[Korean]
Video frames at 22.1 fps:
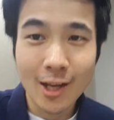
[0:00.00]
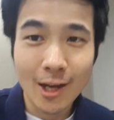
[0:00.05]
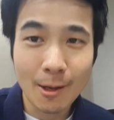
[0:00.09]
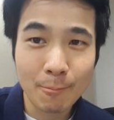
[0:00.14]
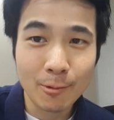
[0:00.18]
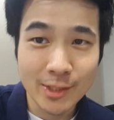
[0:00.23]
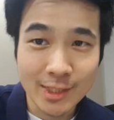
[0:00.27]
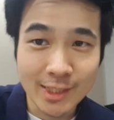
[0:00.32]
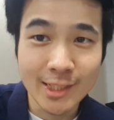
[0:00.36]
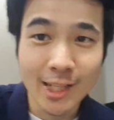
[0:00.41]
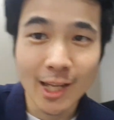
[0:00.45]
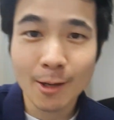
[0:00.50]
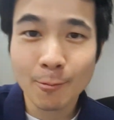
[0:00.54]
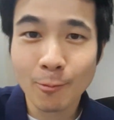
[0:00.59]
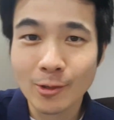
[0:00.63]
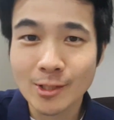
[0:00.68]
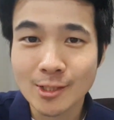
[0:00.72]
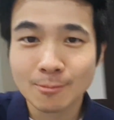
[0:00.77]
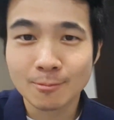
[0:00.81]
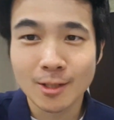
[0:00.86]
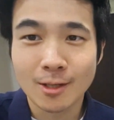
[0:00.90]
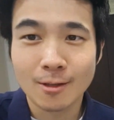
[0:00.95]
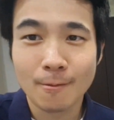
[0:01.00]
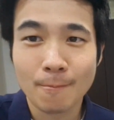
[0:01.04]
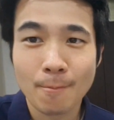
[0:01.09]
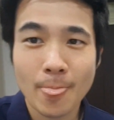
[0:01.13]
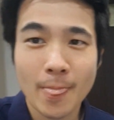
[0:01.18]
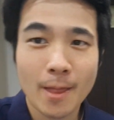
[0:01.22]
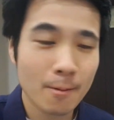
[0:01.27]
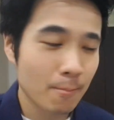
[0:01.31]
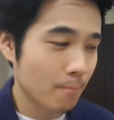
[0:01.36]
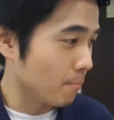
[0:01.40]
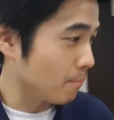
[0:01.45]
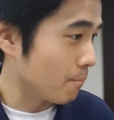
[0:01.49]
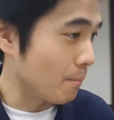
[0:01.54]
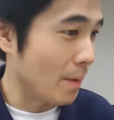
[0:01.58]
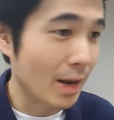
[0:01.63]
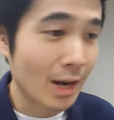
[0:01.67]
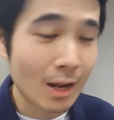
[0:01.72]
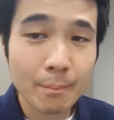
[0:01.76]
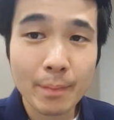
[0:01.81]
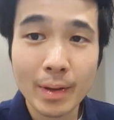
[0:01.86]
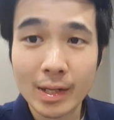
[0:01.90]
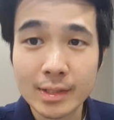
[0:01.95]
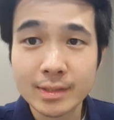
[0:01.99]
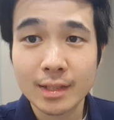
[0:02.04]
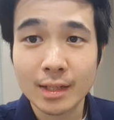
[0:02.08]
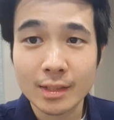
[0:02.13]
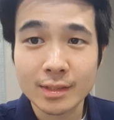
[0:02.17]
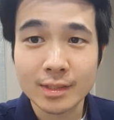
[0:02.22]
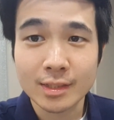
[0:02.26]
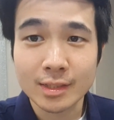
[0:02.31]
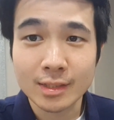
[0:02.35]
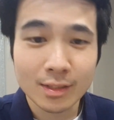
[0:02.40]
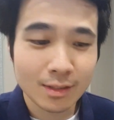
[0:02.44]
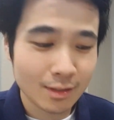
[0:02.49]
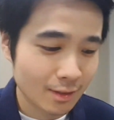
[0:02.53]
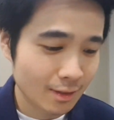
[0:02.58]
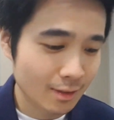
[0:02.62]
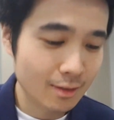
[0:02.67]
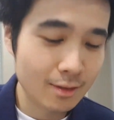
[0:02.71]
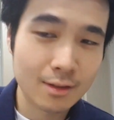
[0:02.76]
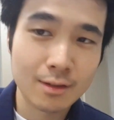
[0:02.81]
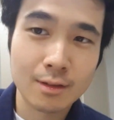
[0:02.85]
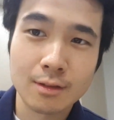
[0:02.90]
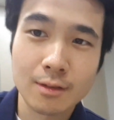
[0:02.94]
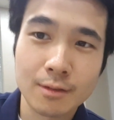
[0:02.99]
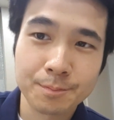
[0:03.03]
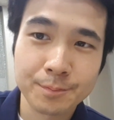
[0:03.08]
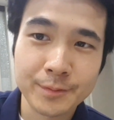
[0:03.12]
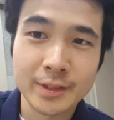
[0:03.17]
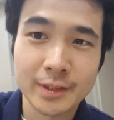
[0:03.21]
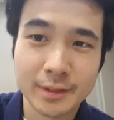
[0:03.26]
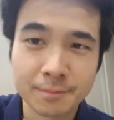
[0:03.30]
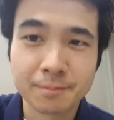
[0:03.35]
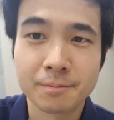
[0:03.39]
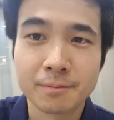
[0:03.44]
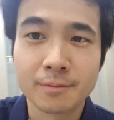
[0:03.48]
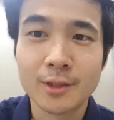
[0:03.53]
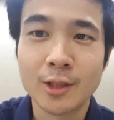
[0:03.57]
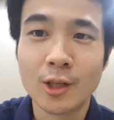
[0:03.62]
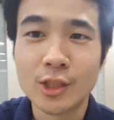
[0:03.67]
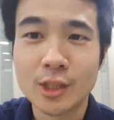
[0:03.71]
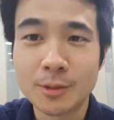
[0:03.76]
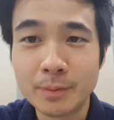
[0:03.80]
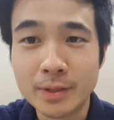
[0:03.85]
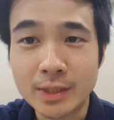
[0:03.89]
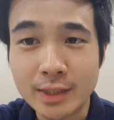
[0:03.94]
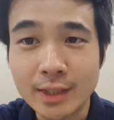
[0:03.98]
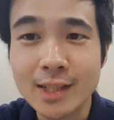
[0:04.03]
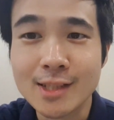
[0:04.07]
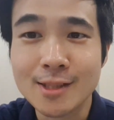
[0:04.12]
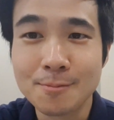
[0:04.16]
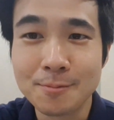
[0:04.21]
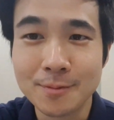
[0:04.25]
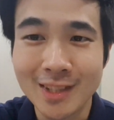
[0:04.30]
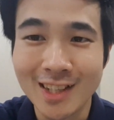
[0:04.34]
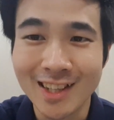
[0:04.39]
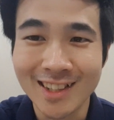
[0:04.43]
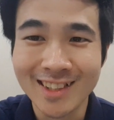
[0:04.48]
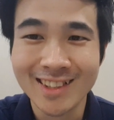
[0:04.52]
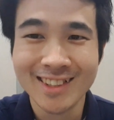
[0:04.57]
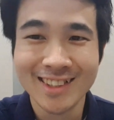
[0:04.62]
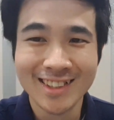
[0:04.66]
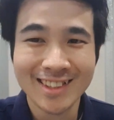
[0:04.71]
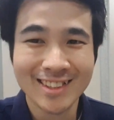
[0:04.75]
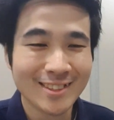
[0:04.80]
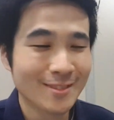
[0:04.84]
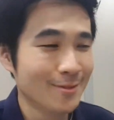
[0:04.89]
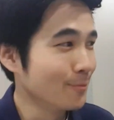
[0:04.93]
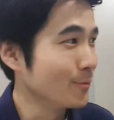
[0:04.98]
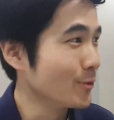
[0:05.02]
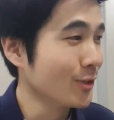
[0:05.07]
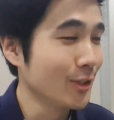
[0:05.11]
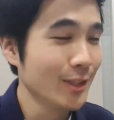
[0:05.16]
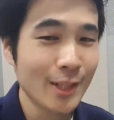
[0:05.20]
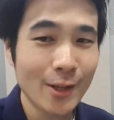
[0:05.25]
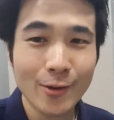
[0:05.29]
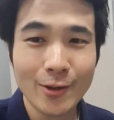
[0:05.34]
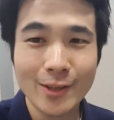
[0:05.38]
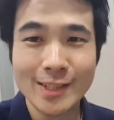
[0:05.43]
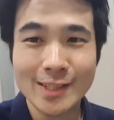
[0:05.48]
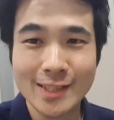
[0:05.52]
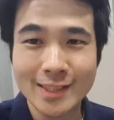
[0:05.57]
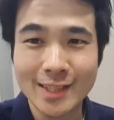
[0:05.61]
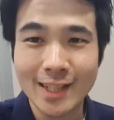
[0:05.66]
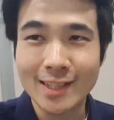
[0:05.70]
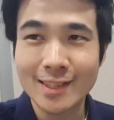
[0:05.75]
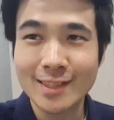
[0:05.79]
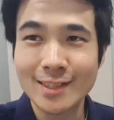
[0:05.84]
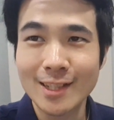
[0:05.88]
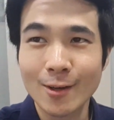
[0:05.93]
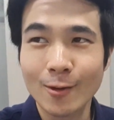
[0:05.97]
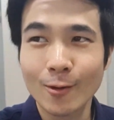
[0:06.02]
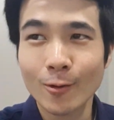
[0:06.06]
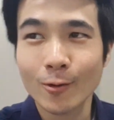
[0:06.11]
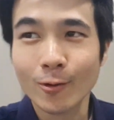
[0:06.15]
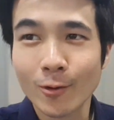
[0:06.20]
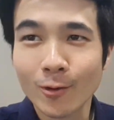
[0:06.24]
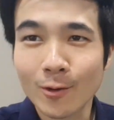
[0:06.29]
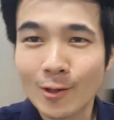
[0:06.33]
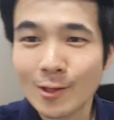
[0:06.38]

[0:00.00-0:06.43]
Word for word: 한번 진행해 보겠습니다. 맨 앞에 앉아야지. 열심히 듣겠습니다. 무슨 내용인지 제가 끝나고